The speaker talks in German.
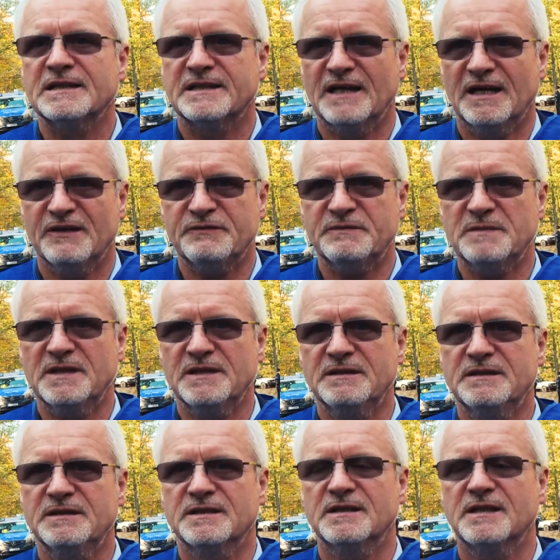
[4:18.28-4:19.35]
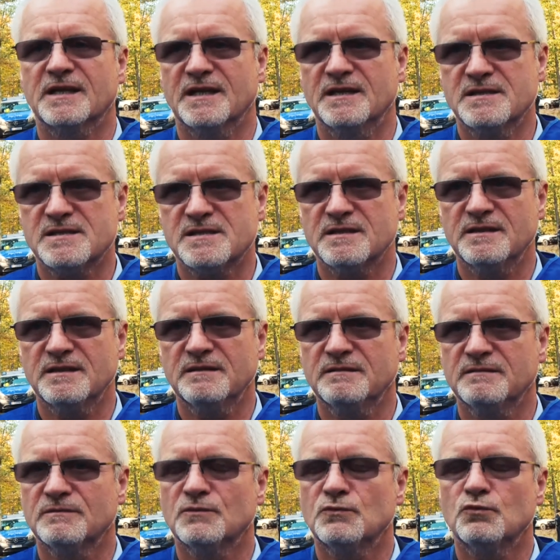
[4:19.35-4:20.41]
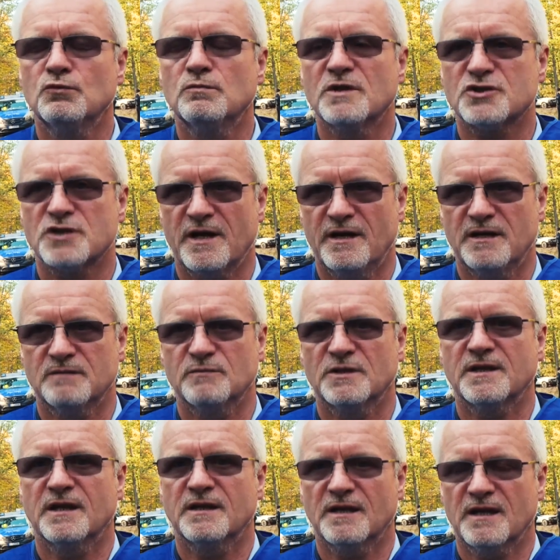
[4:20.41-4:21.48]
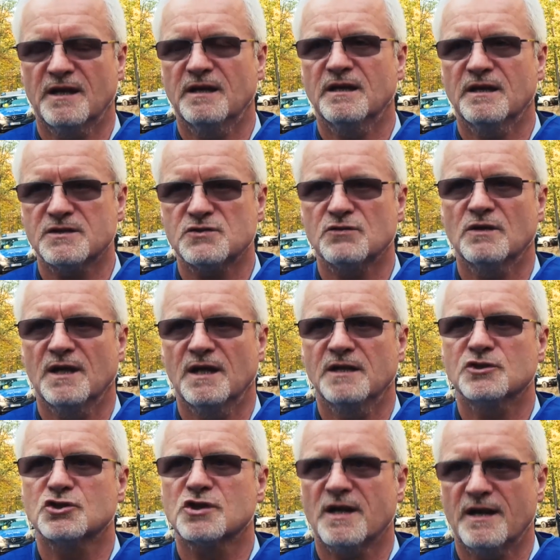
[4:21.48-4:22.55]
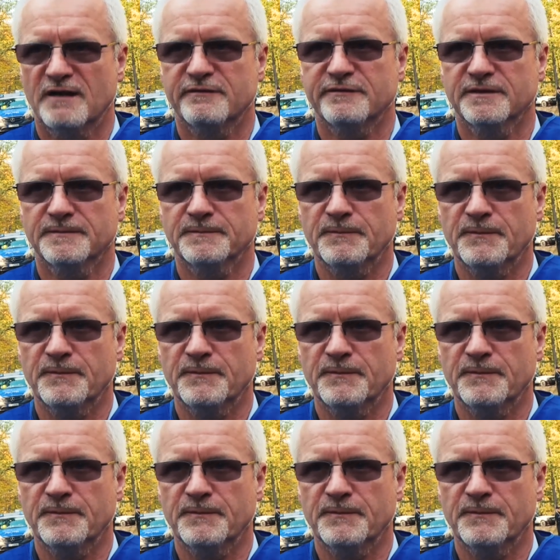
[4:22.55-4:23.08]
darf man die Grenze überschreiten mit einer rein nationalen Streife.